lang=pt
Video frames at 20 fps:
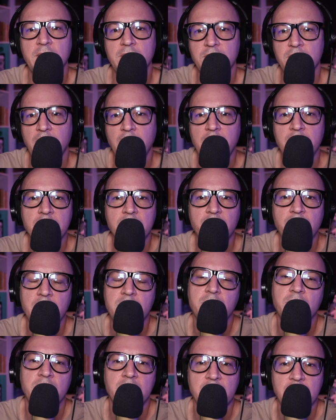Então a
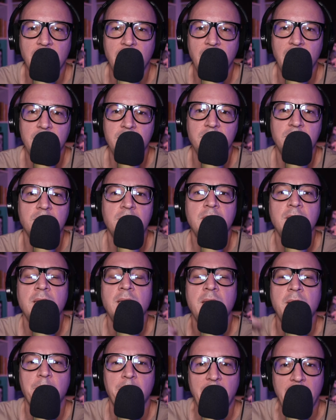Gênese vem de um
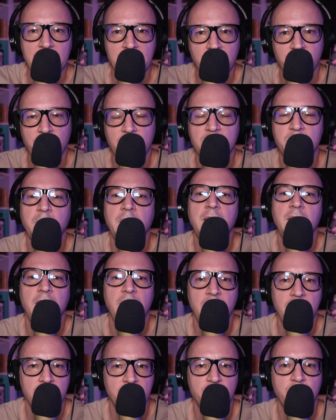insight, passa por
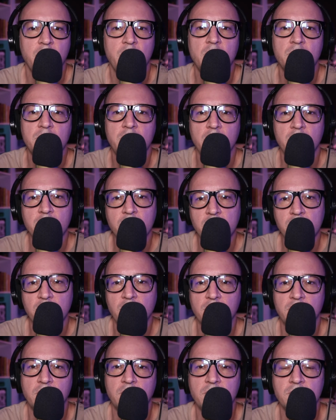experiências, por
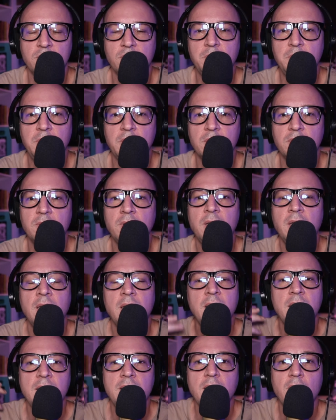conteúdos que eu estou
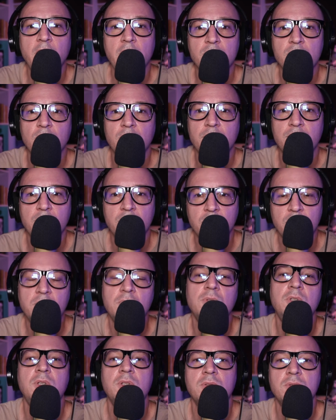consumindo e eu
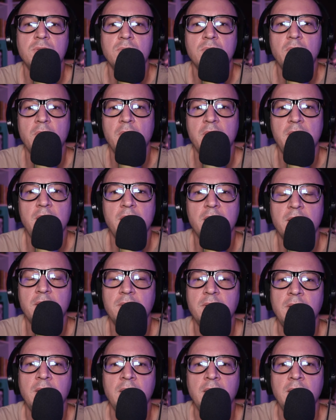resolvo tudo nisso num
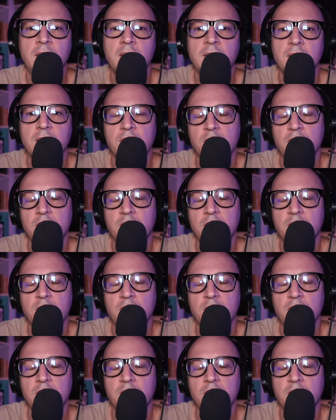roteiro,